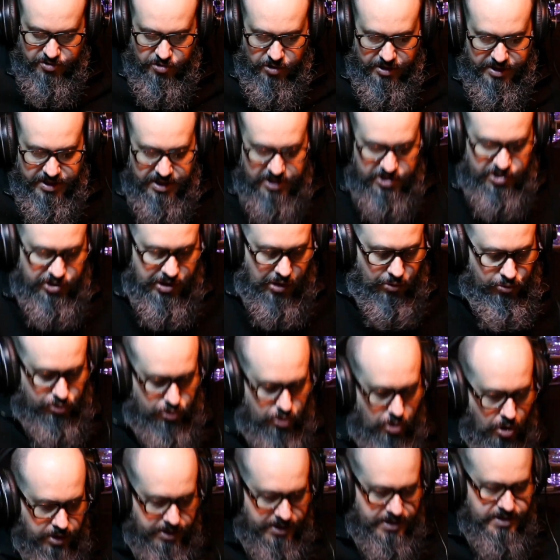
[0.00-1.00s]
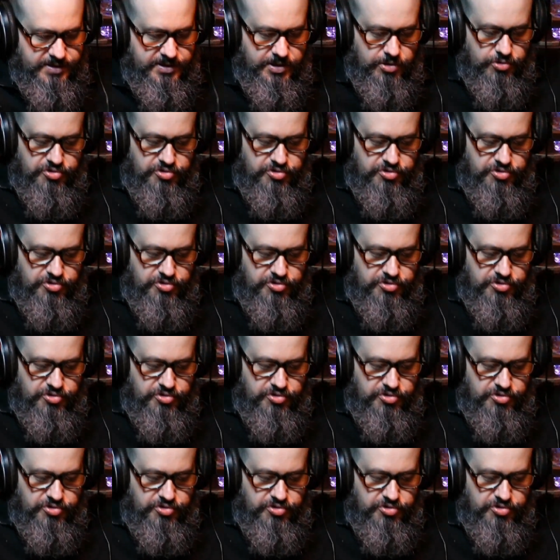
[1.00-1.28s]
Só queria te dar um toque antes, que é o